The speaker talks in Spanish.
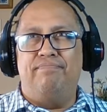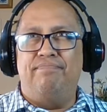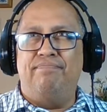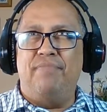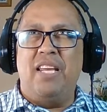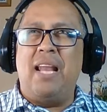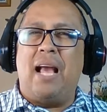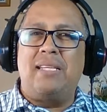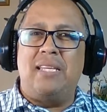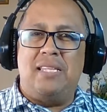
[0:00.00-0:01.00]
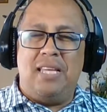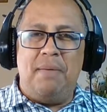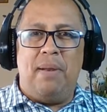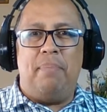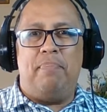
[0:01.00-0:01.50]
Mm,
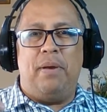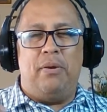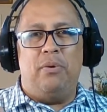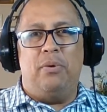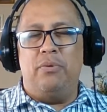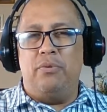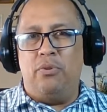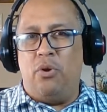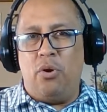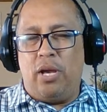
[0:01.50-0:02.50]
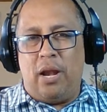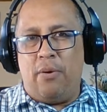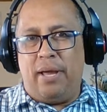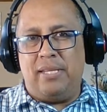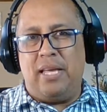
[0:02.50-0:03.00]
inaccesible, pero no
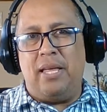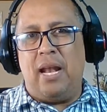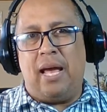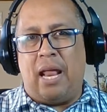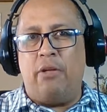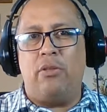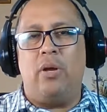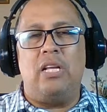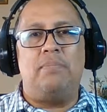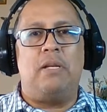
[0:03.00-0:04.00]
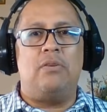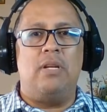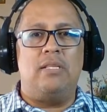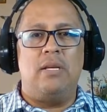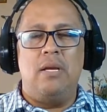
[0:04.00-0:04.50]
creo que sea del agrado de todas las
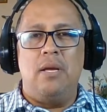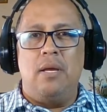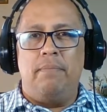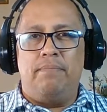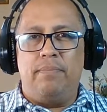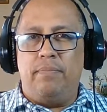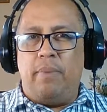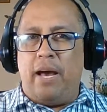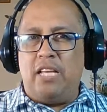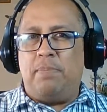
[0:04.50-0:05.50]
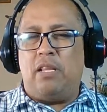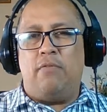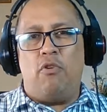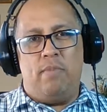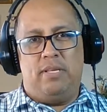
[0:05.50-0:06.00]
personas, varias
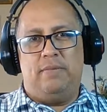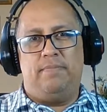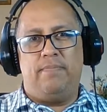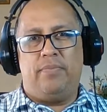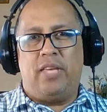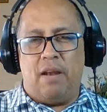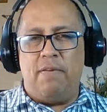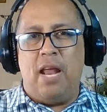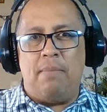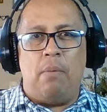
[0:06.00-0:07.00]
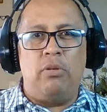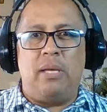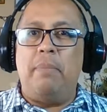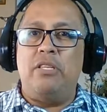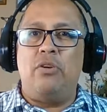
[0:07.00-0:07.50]
plataformas que al final vamos
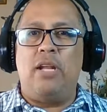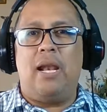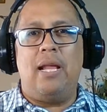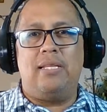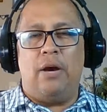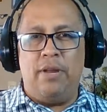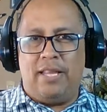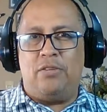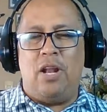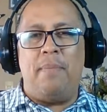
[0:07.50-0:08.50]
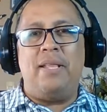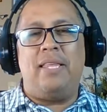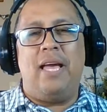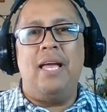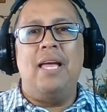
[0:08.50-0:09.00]
a mencionarlas. Ahorita
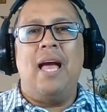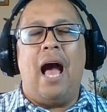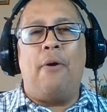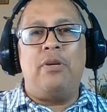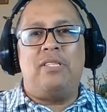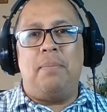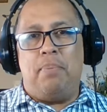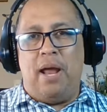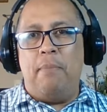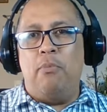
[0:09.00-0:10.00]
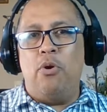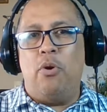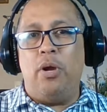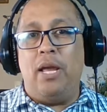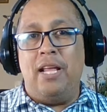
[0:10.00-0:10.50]
solamente hago este
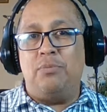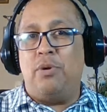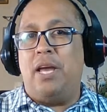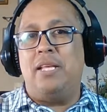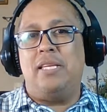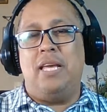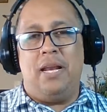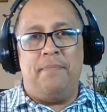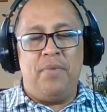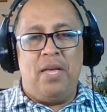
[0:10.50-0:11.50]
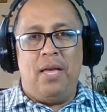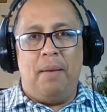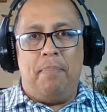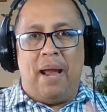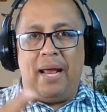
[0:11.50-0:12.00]
preámbulo y les voy a decir
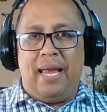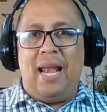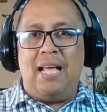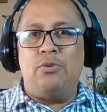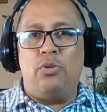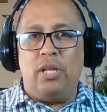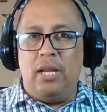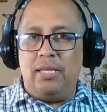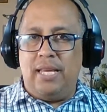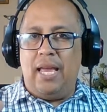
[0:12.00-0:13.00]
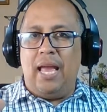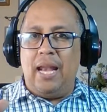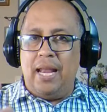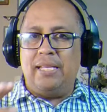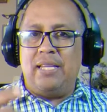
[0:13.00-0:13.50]
para qué las utilicé
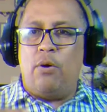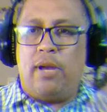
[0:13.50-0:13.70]
en esta